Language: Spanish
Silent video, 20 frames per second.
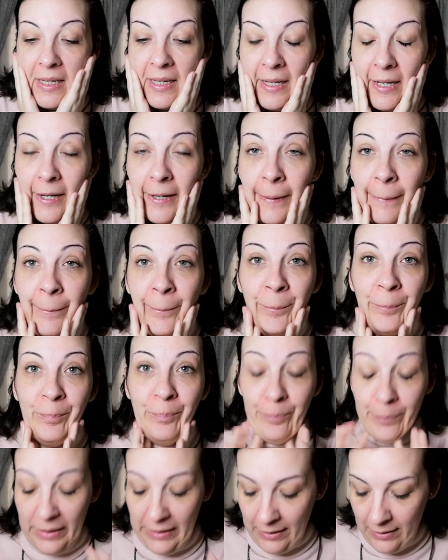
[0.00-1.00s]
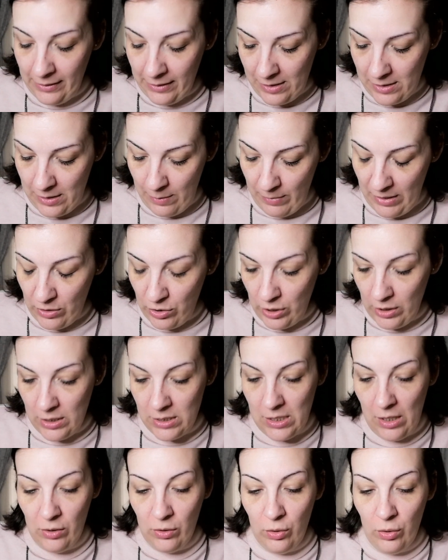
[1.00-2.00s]
En em, paréntesis, me estoy
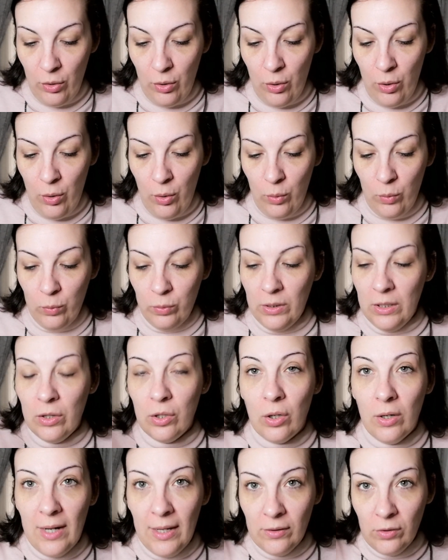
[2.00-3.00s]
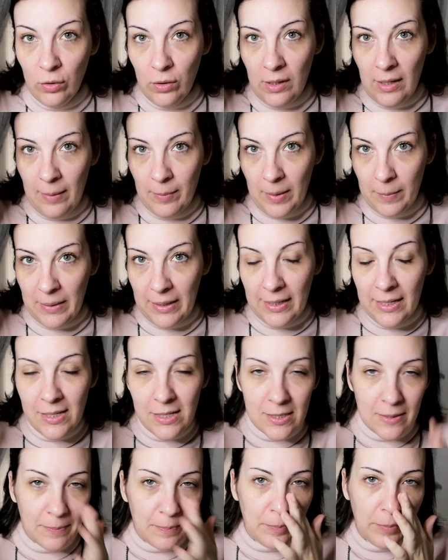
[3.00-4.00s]
echando un hidrolato de
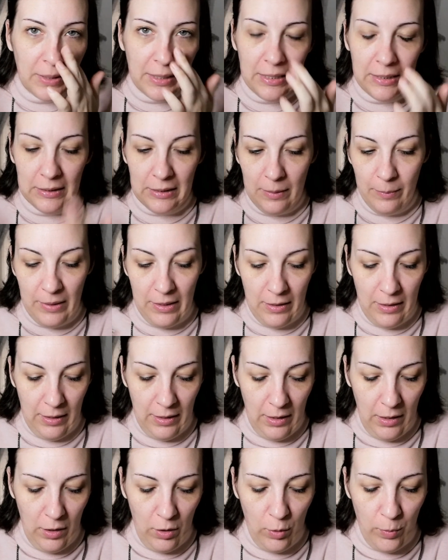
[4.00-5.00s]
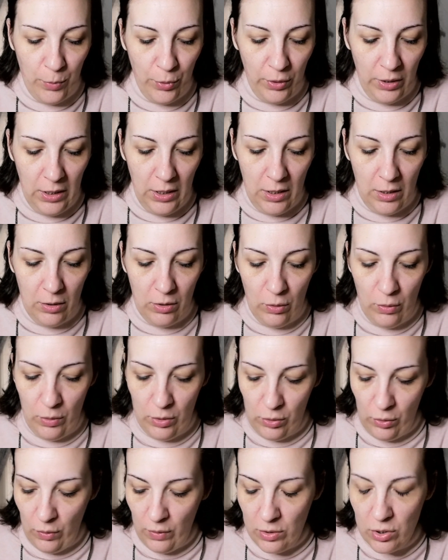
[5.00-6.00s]
Amamelis para el tema de los
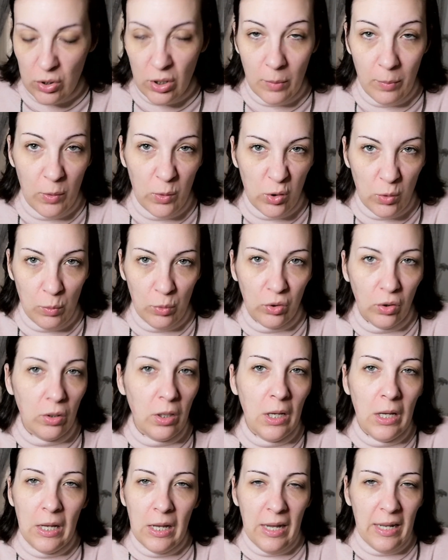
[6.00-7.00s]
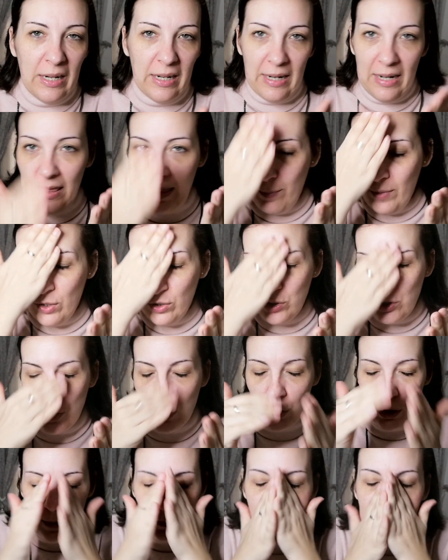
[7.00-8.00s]
poritos y todo eso, que me gusta un montón. En realidad me lo he
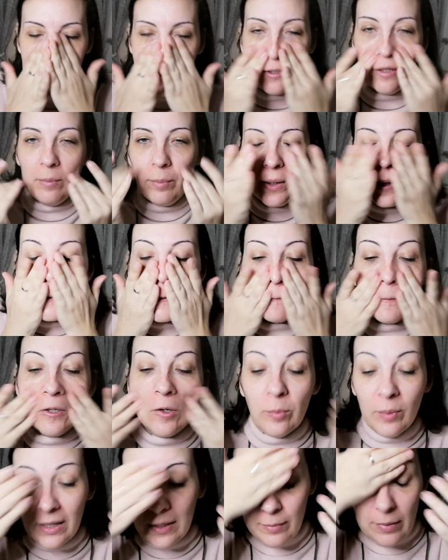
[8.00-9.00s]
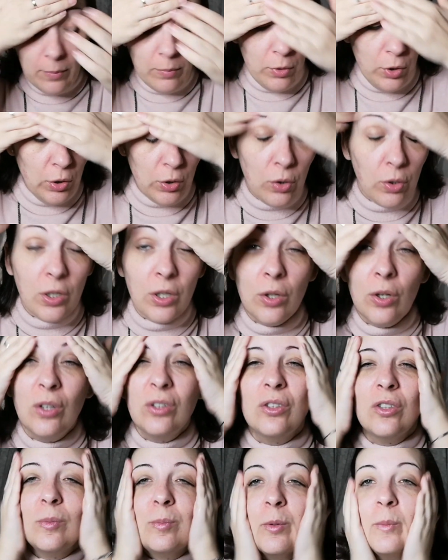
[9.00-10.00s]
hecho solamente aquí, pero como ahora mismo no he cogido
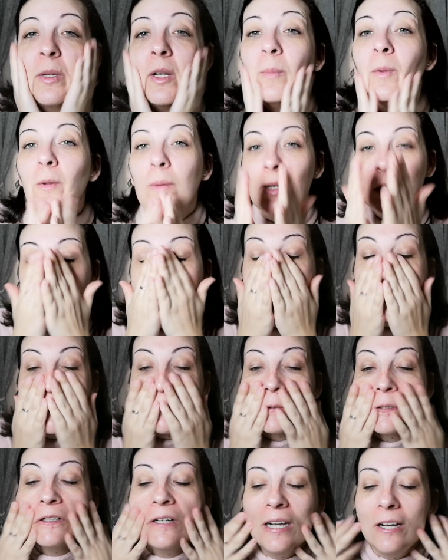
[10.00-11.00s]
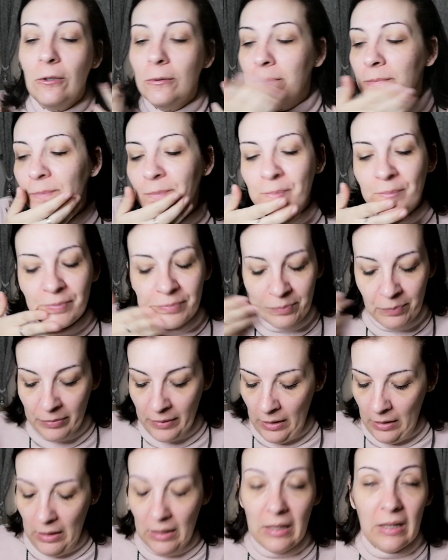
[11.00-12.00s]
otro, pues mira, me lo voy a estar por todos lados.
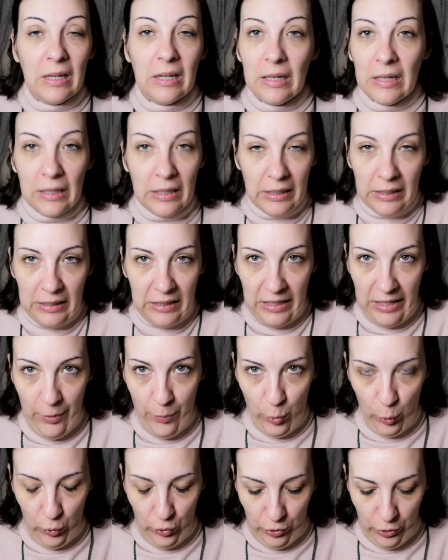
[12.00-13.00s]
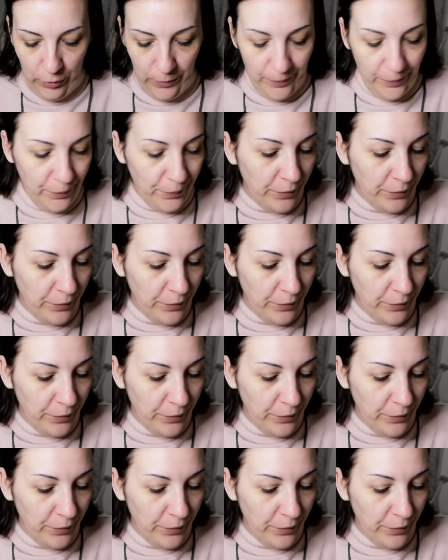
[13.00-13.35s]
Y punto.